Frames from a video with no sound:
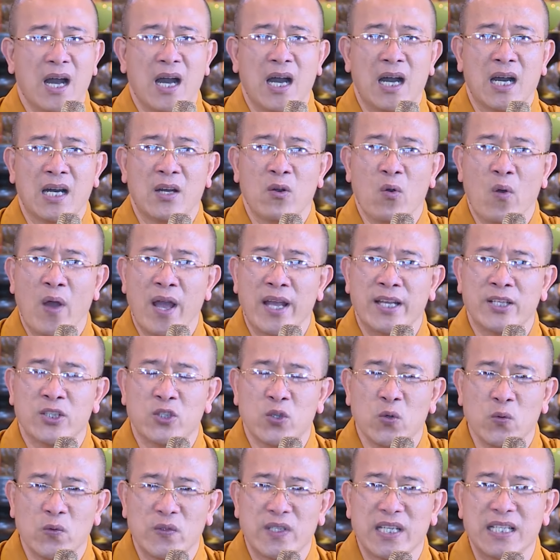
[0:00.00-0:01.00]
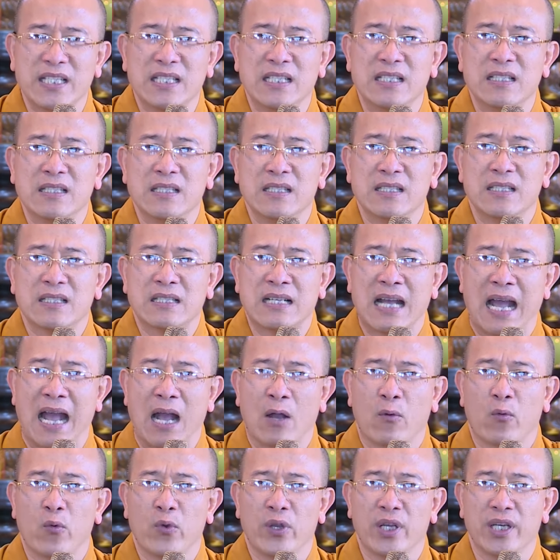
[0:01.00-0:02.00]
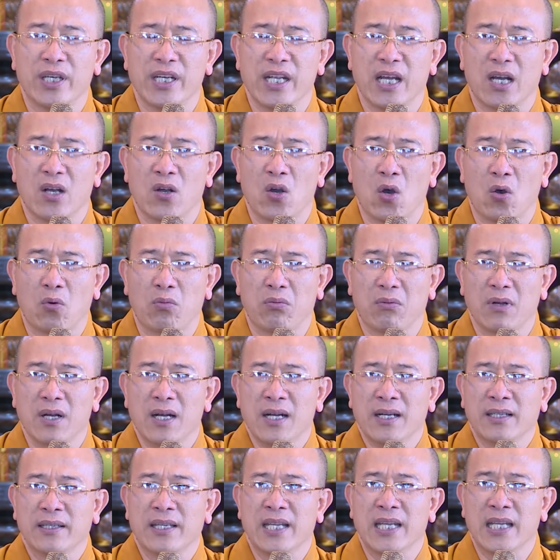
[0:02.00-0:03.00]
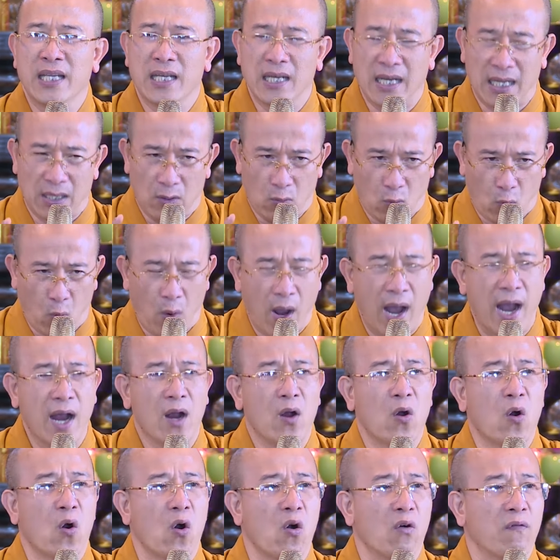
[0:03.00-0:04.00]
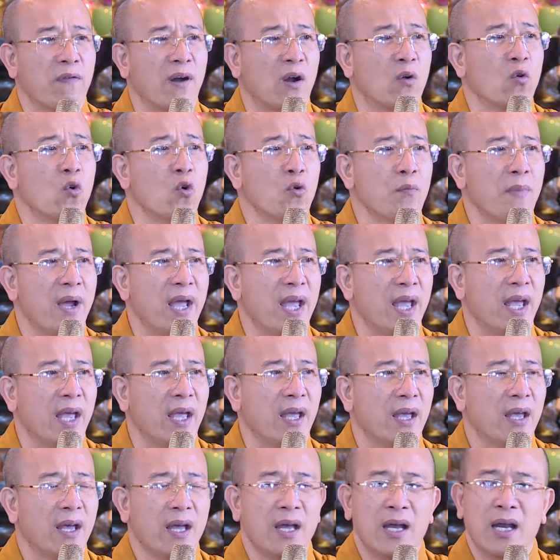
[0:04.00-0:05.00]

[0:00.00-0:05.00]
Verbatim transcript: ở loài súc sinh ngạ quỷ địa ngục thì lại quá khổ và ngu mê